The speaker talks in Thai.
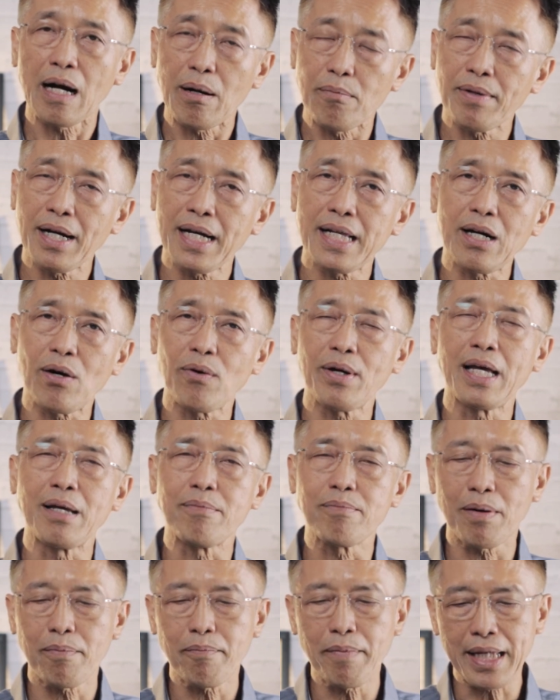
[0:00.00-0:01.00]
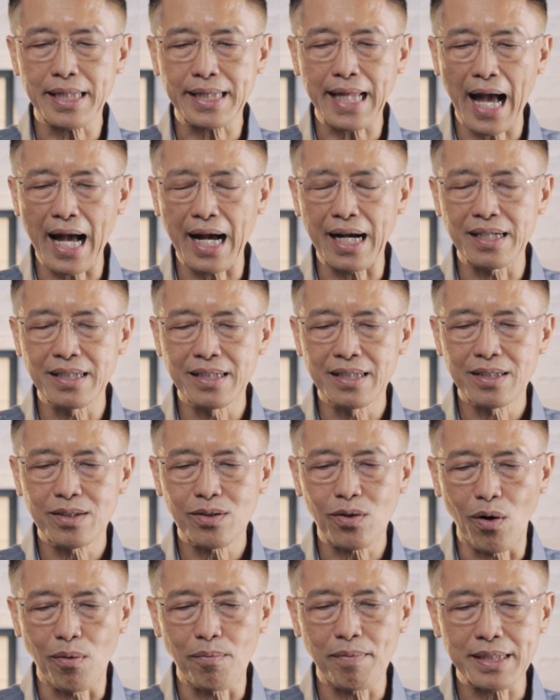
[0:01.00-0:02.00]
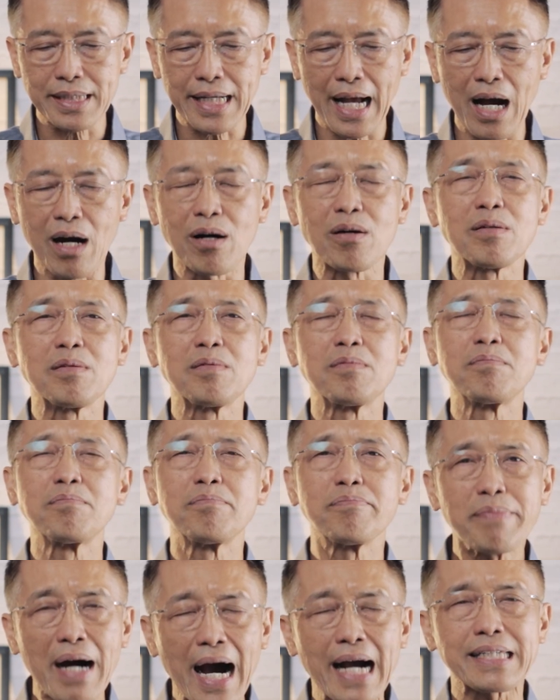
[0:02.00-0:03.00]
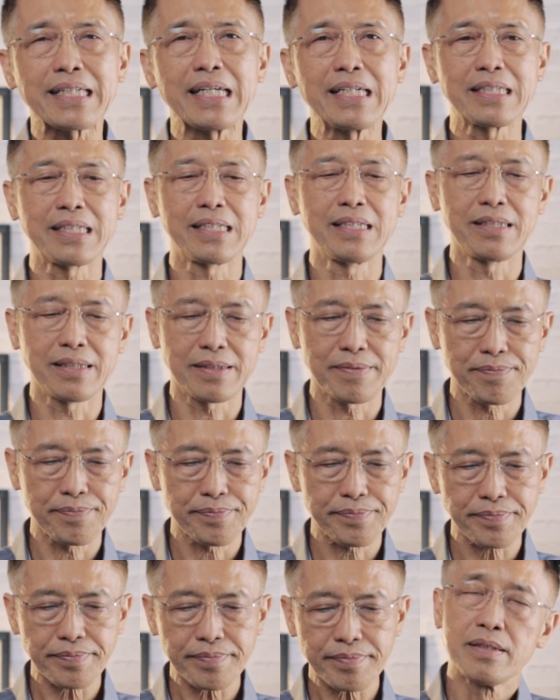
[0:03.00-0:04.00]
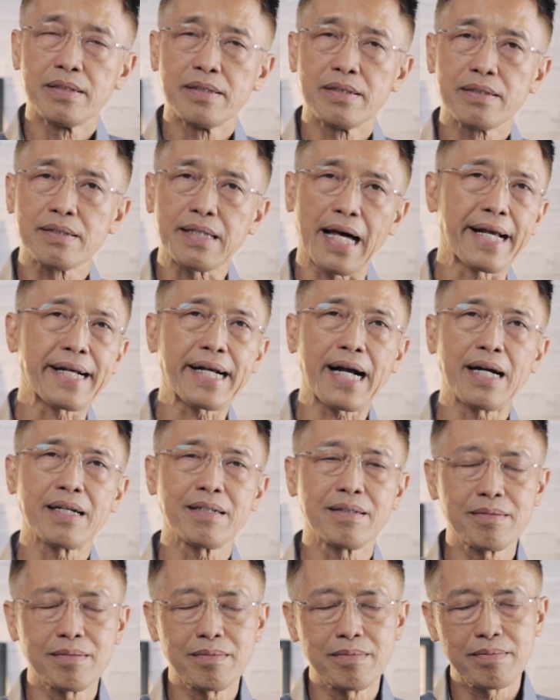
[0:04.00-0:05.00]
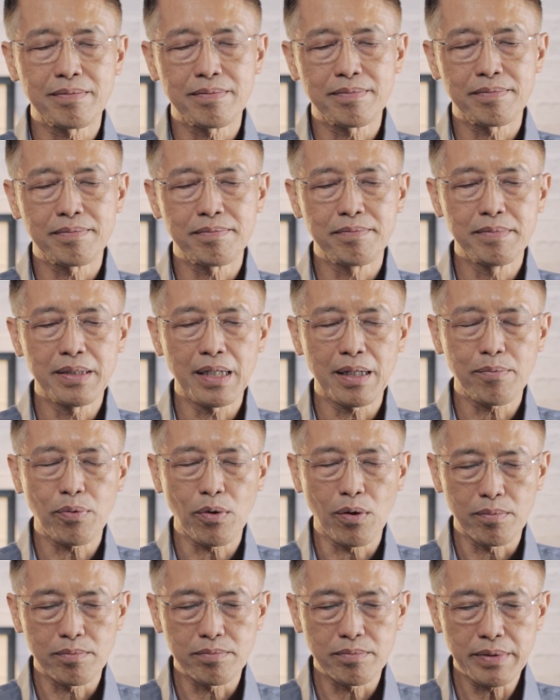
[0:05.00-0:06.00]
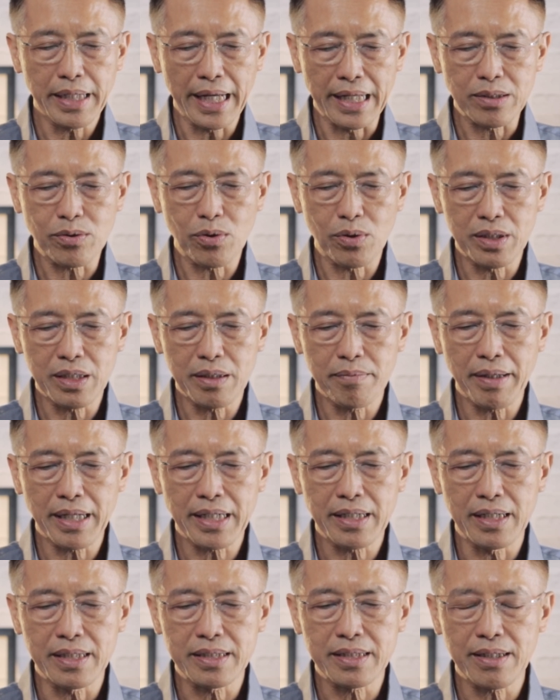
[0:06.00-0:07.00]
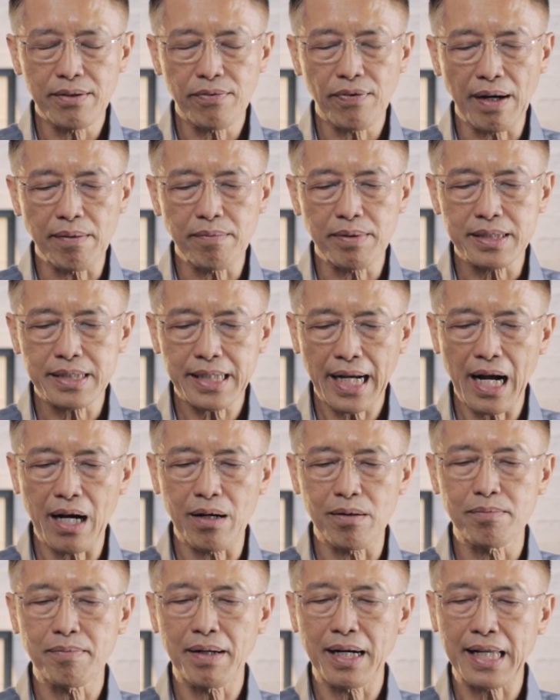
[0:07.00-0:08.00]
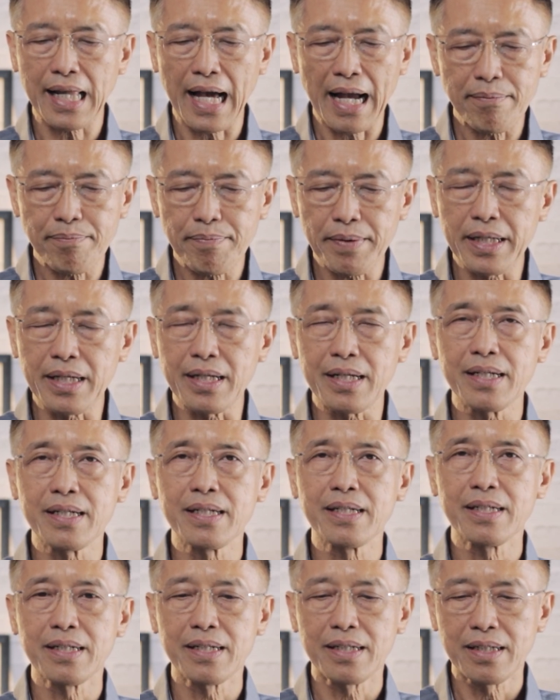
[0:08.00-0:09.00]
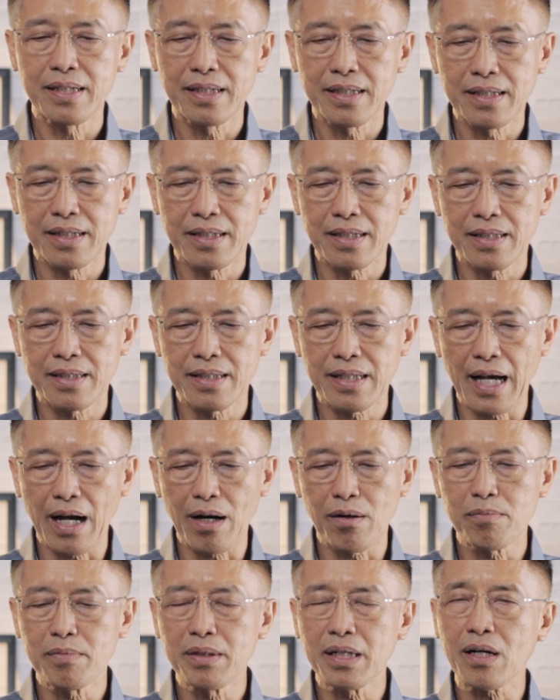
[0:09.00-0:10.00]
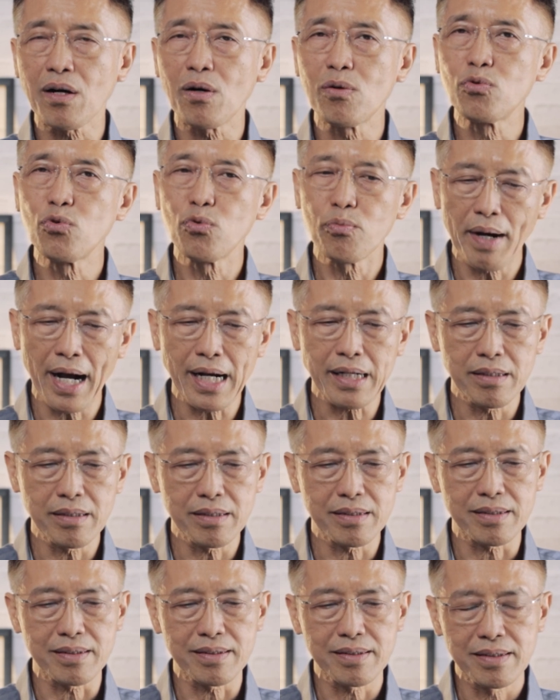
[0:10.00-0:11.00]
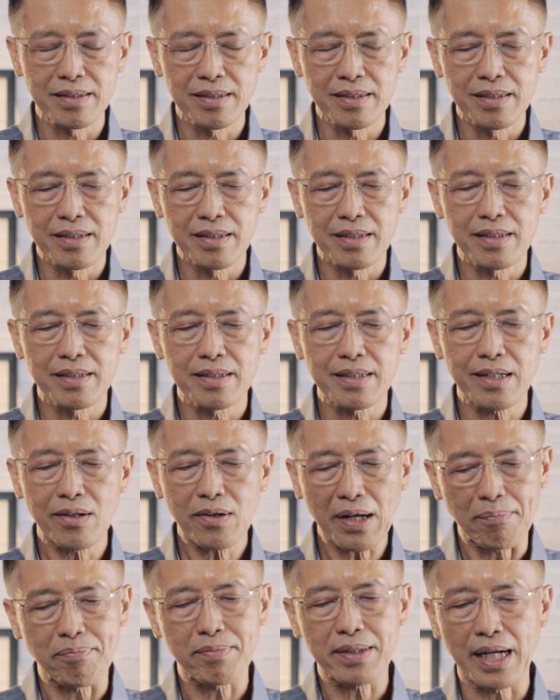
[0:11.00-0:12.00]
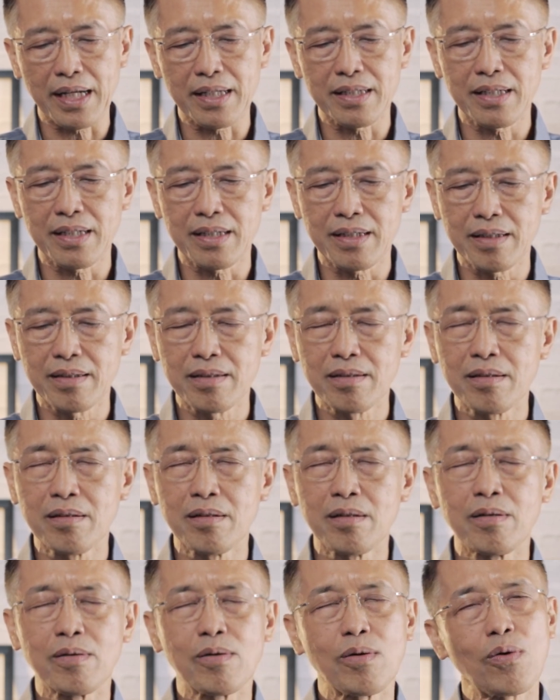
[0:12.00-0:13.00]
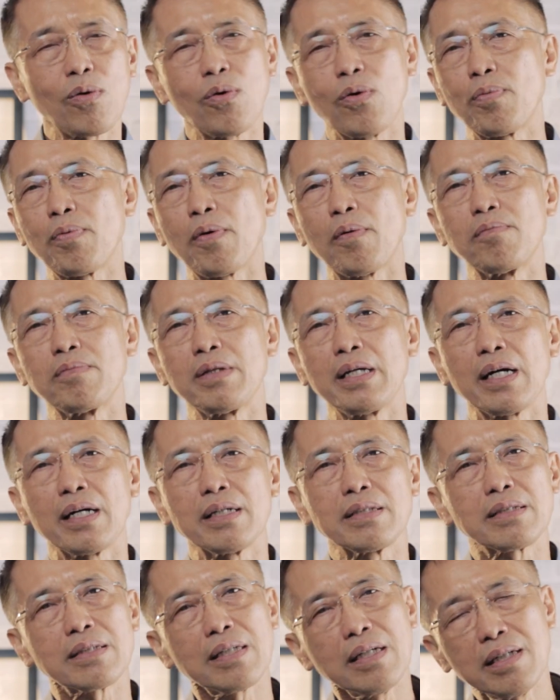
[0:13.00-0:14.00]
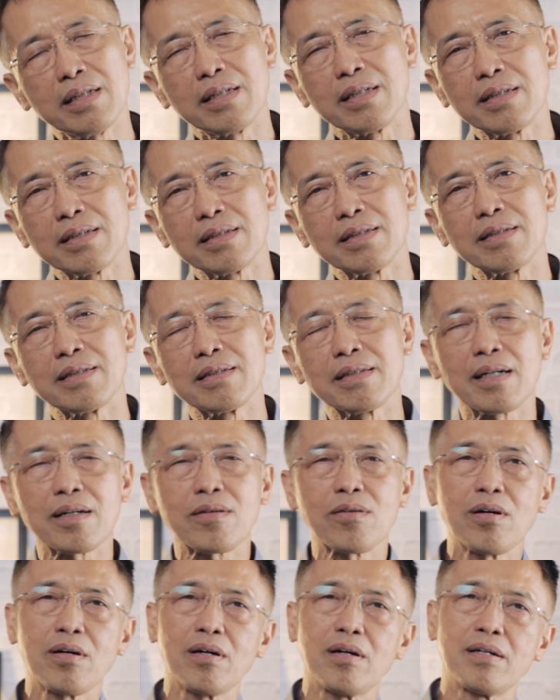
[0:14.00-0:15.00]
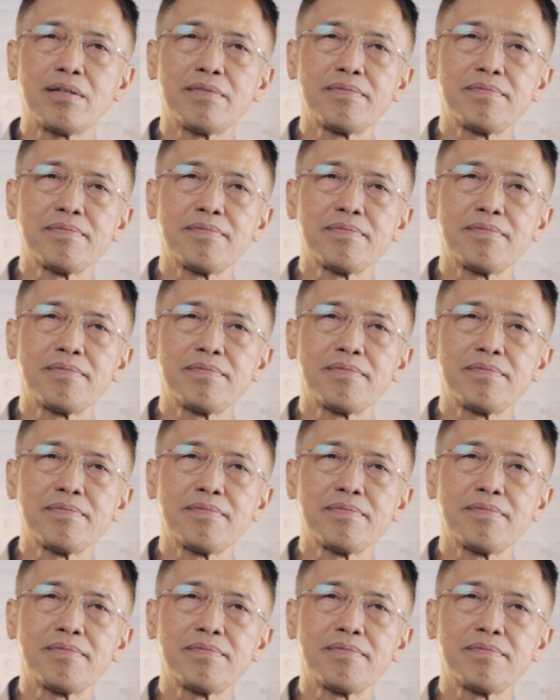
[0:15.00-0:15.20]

ทำให้เราเห็นพระเมตตาของพระเจ้ามากยิ่งขึ้นหลายครั้งเมื่อผมเห็นคนที่ไม่เคยเชื่อฟังพระเจ้ามาหลายปีแล้วเมื่อเขาอายุมากขึ้นแล้วกลับใจเนี่ยโอ้ผมเนี่ยทึ่งแล้วก็